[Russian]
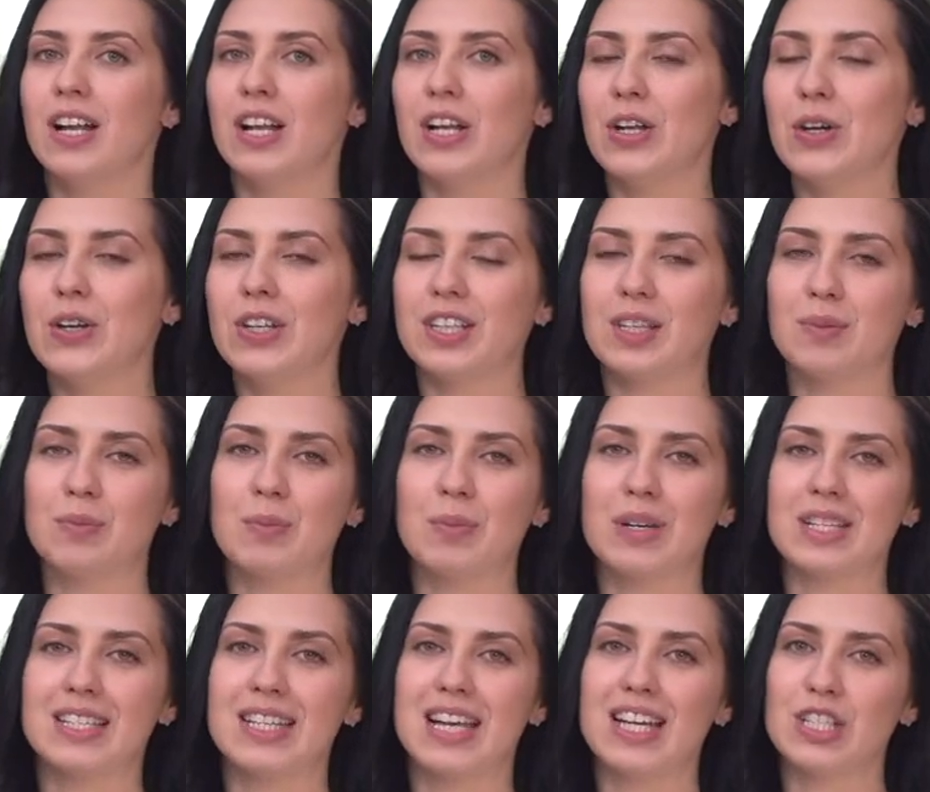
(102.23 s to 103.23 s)
легкими
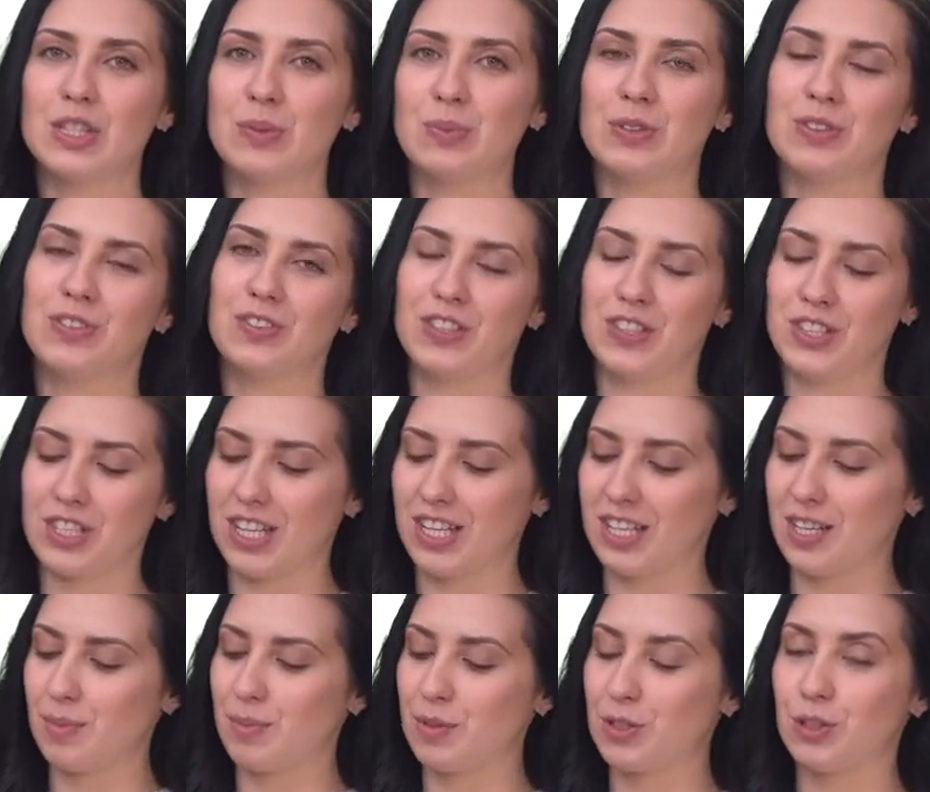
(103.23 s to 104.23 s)
массажными
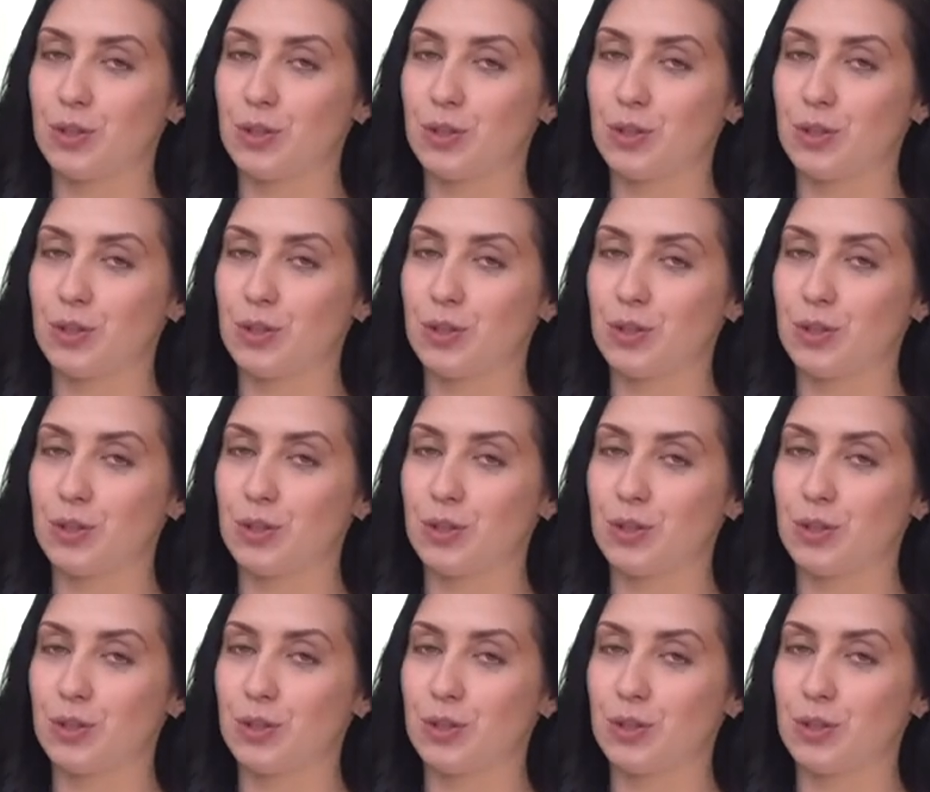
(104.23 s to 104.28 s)
движениями,